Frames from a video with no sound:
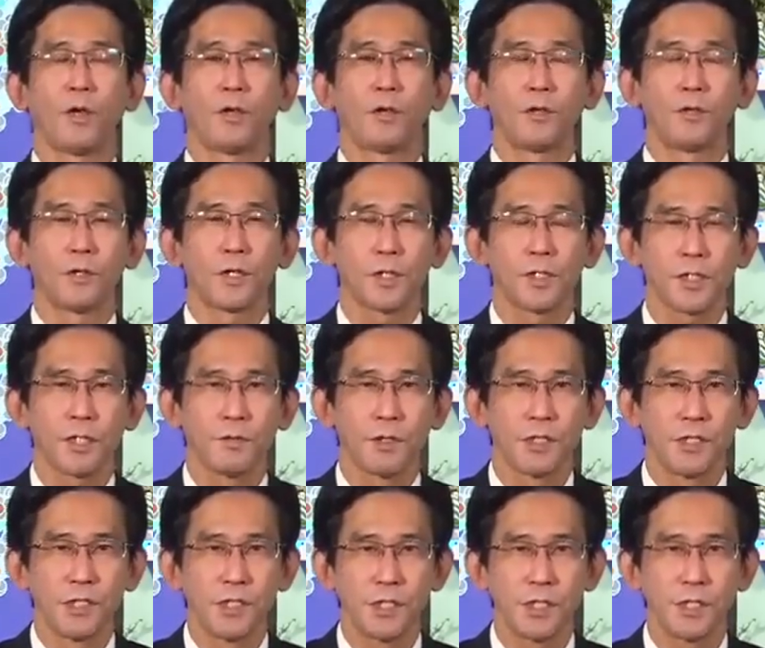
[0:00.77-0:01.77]
え今朝
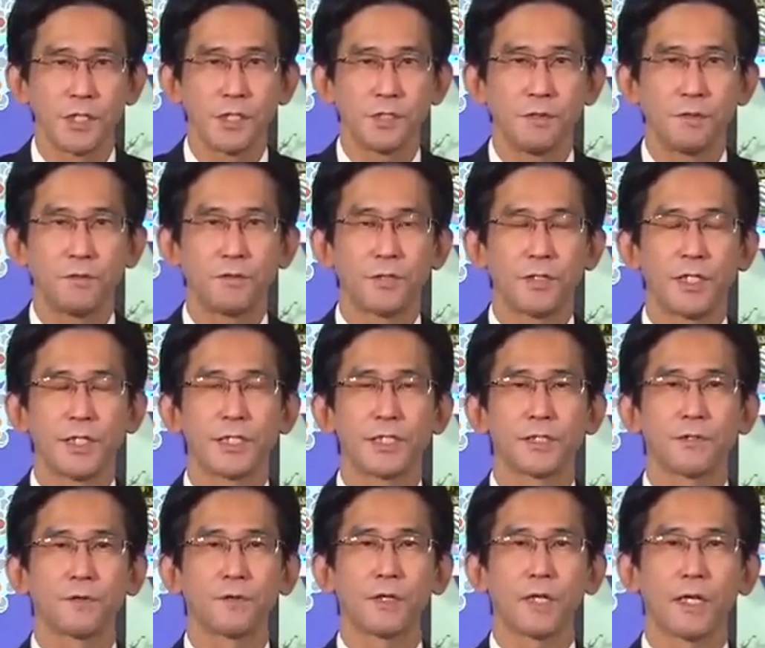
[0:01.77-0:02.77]
は西日本で
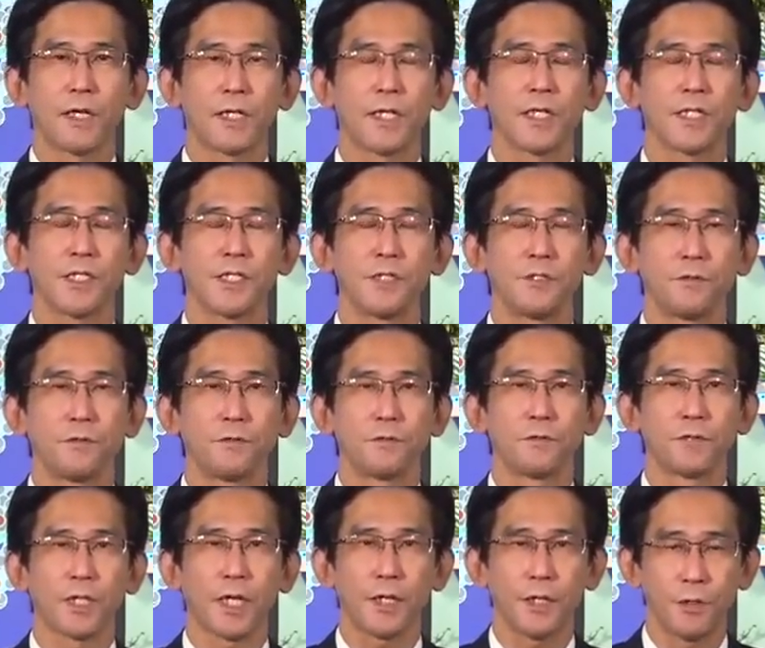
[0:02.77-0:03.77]
すとか東日
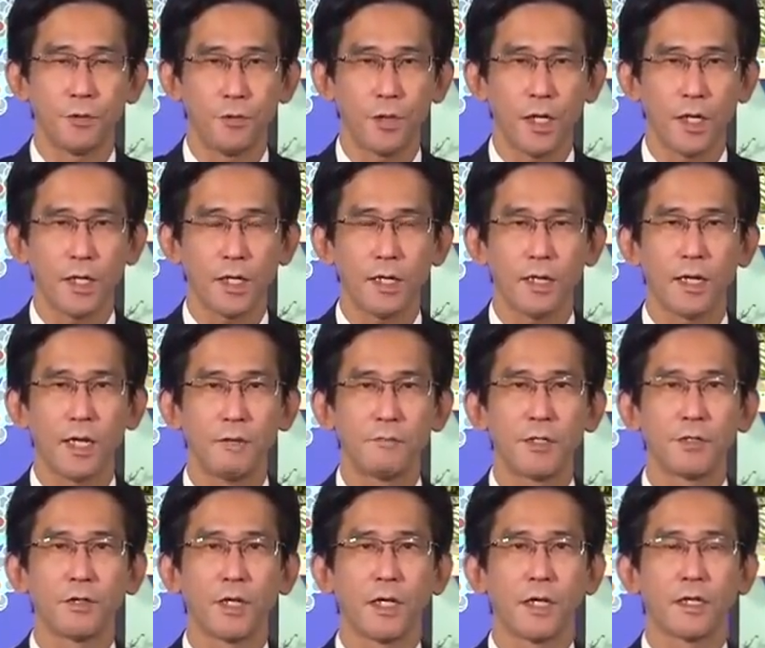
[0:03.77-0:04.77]
本の太平洋側から
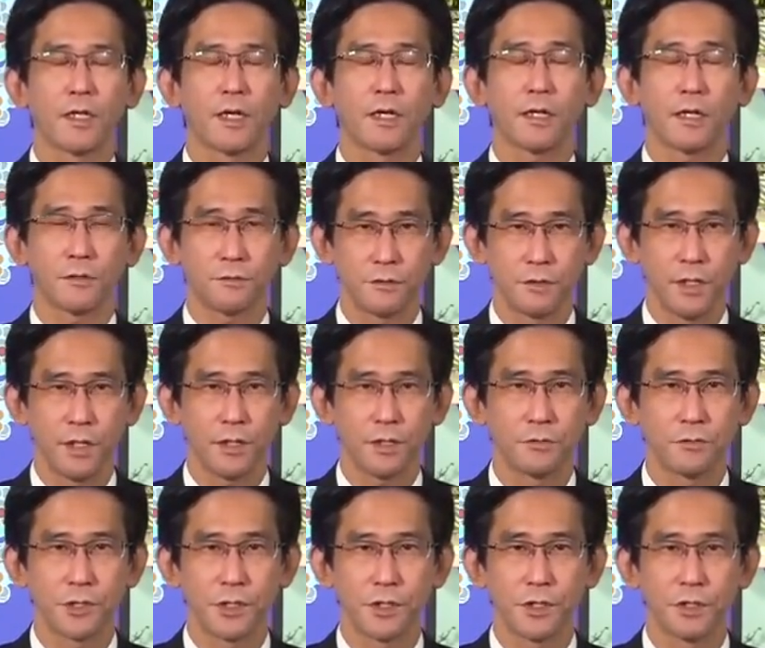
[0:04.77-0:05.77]
雨の範囲が拡
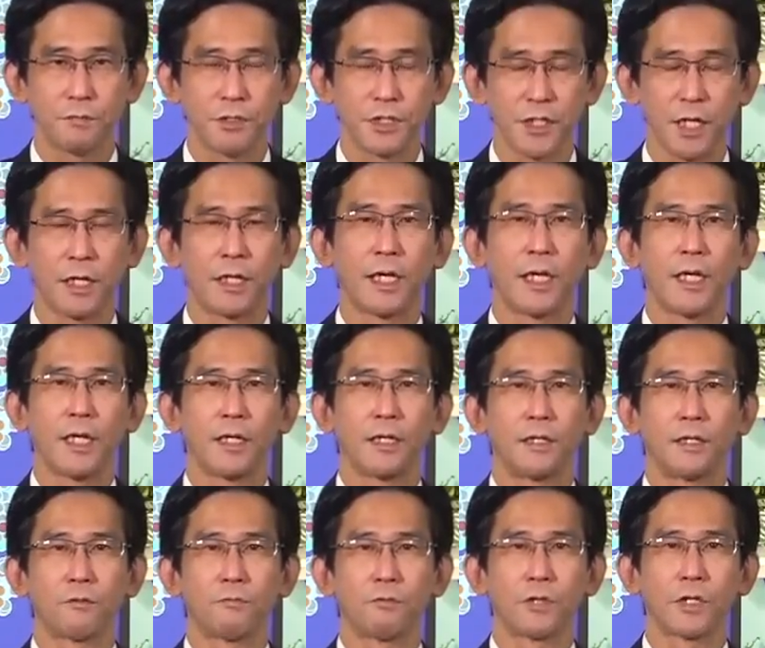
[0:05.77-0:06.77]
大をしていきました。
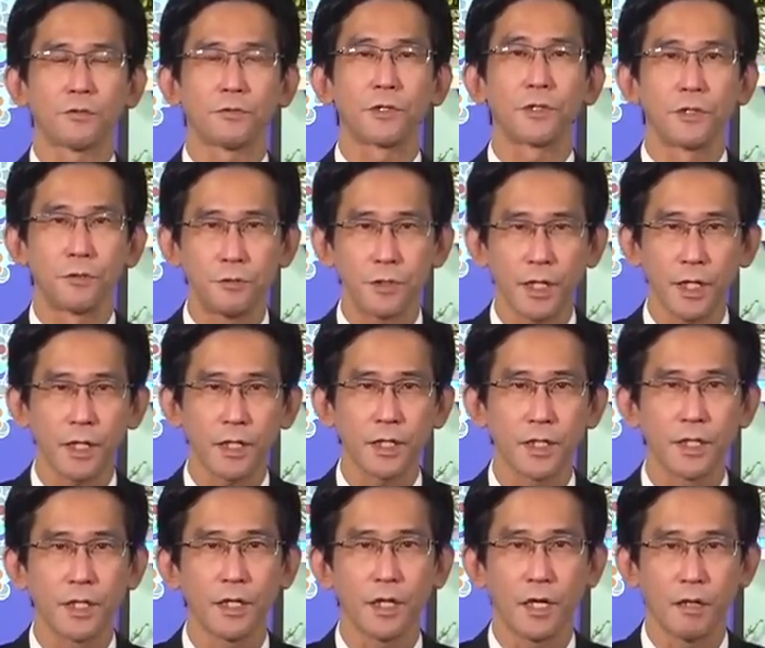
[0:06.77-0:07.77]
えこの後広い
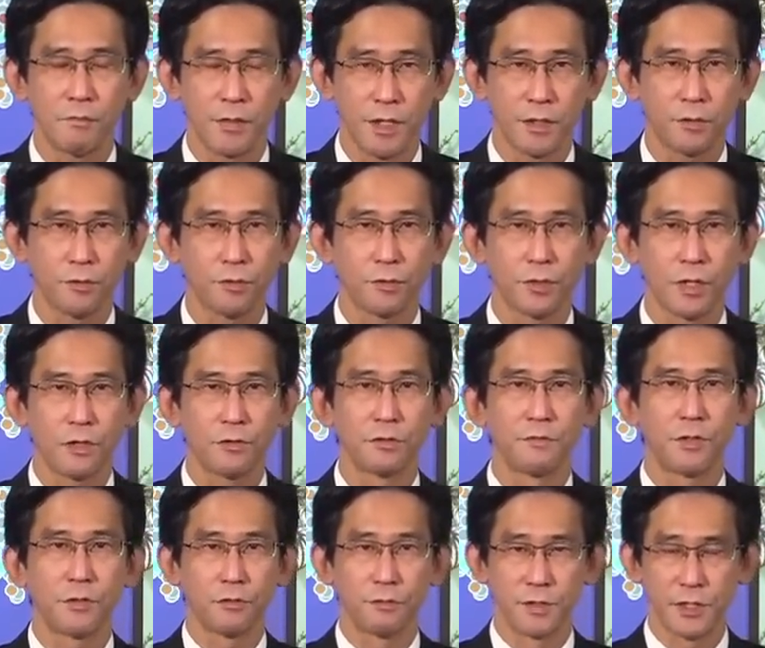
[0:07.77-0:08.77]
範囲で雨とな
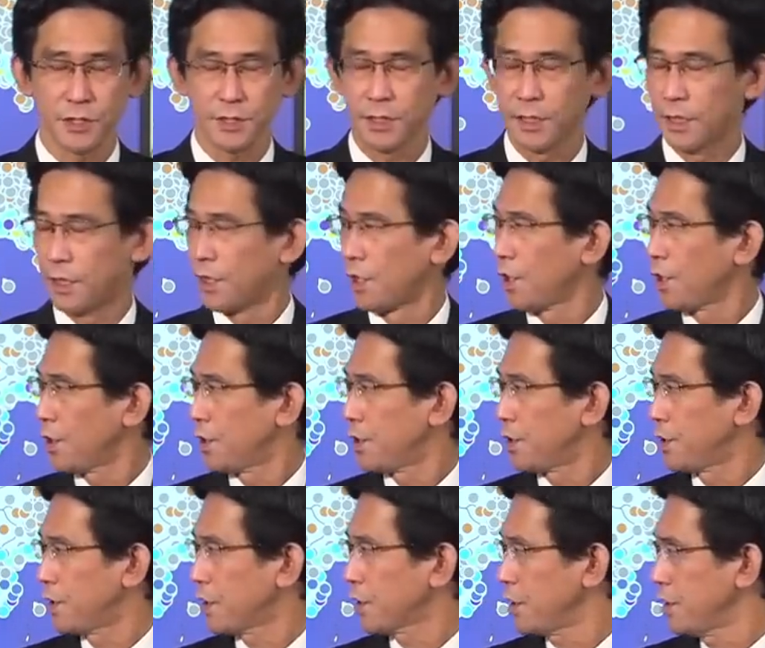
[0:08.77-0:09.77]
る見込みです。
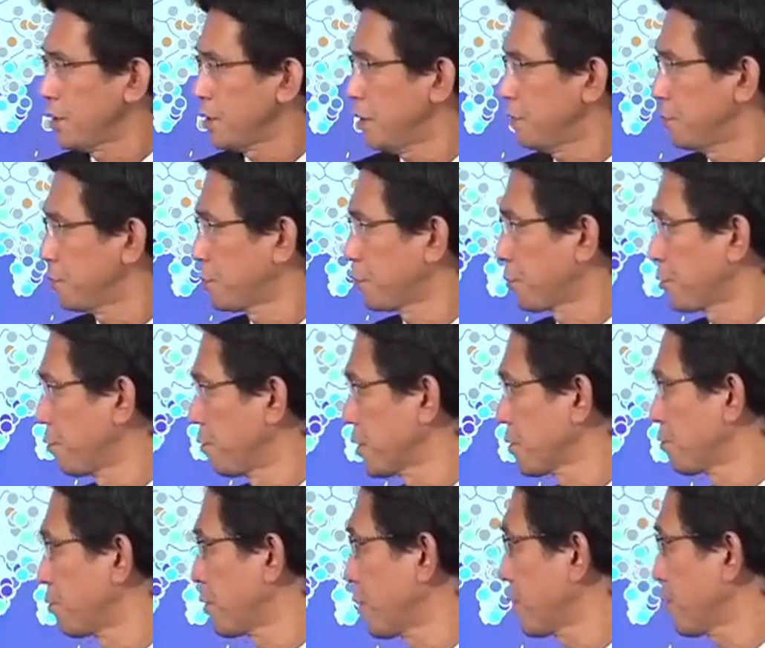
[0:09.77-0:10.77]
えでは現在の状況を
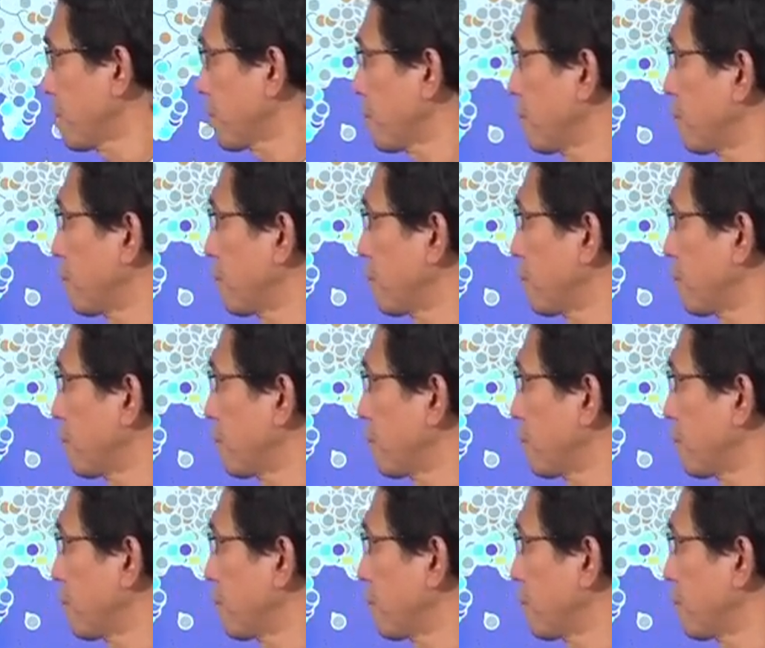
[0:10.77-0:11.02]
まずご覧いただき